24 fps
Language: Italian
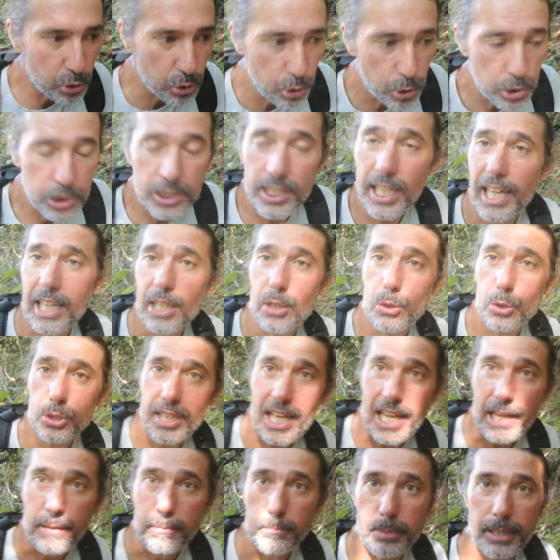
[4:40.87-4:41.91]
non lo sanno
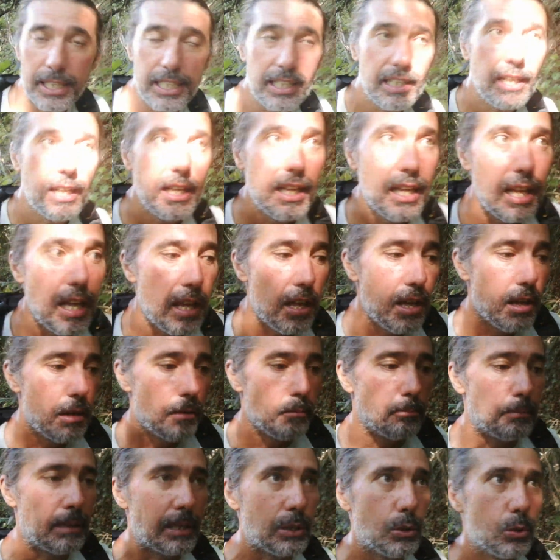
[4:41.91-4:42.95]
sempre,
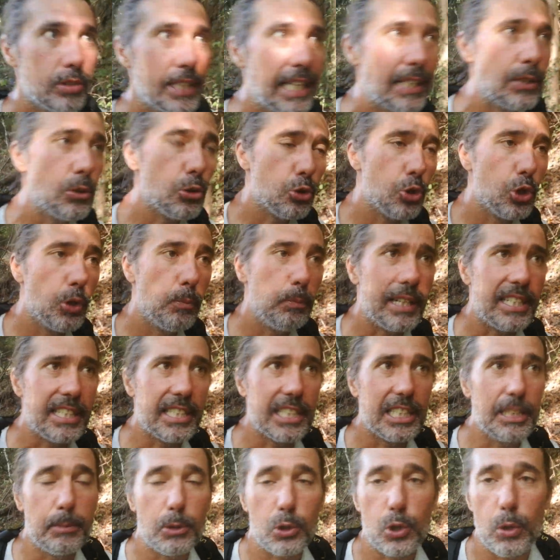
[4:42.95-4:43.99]
ma non danno solo
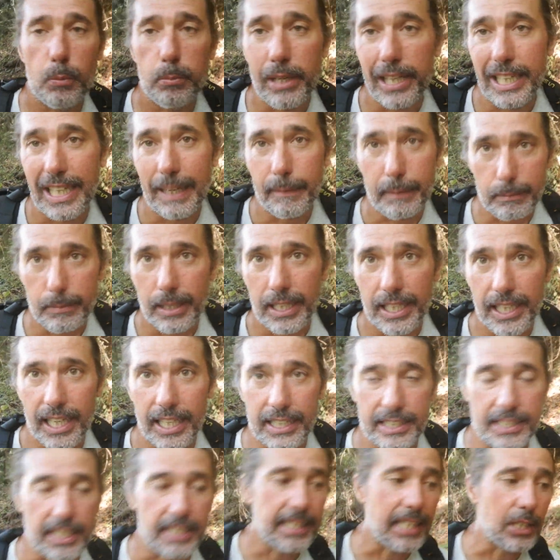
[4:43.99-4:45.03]
prestiti per comprare la prima
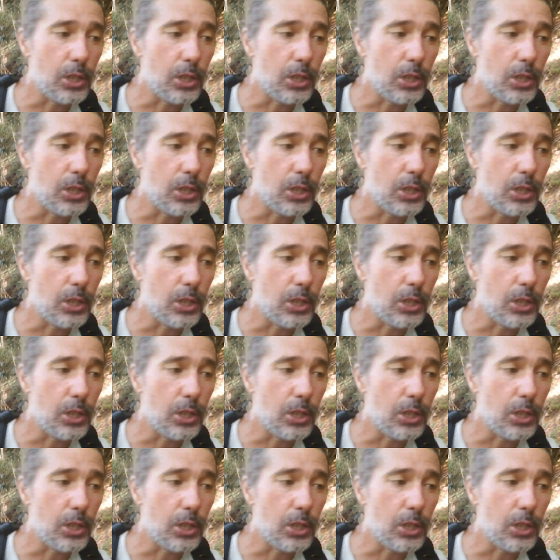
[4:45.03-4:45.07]
casa,